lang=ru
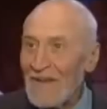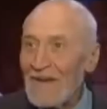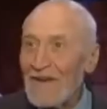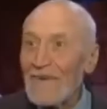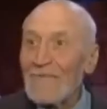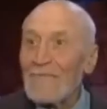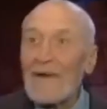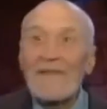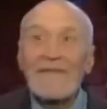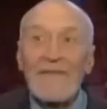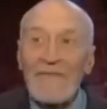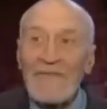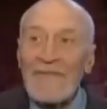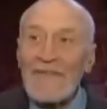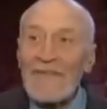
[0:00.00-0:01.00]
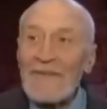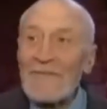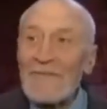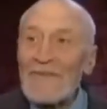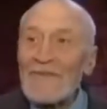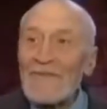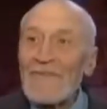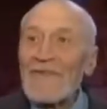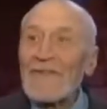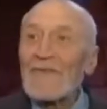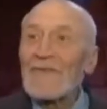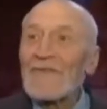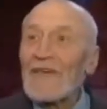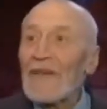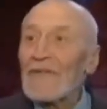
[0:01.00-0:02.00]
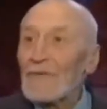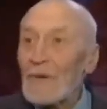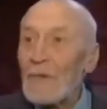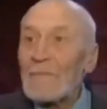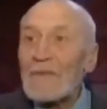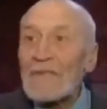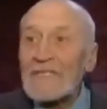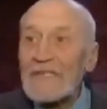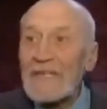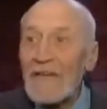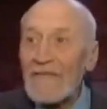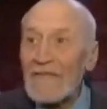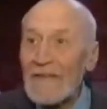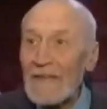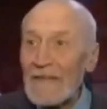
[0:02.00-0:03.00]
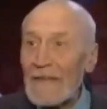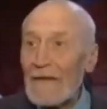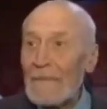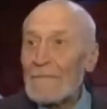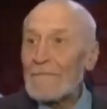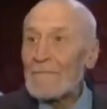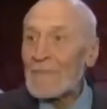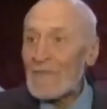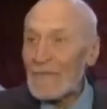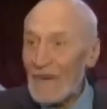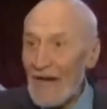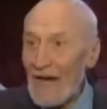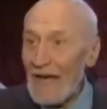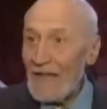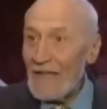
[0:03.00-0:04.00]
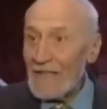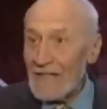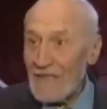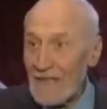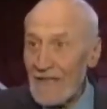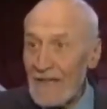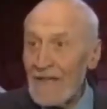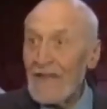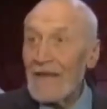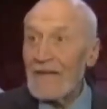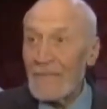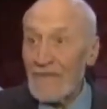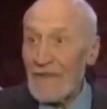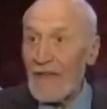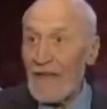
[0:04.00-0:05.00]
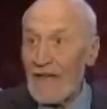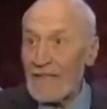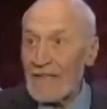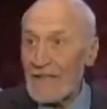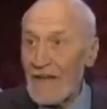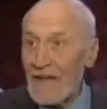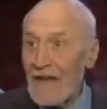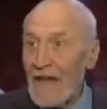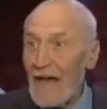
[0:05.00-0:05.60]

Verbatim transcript: Э, в Москве в цирке можно видеть какое-то одно представление, два, три варианта.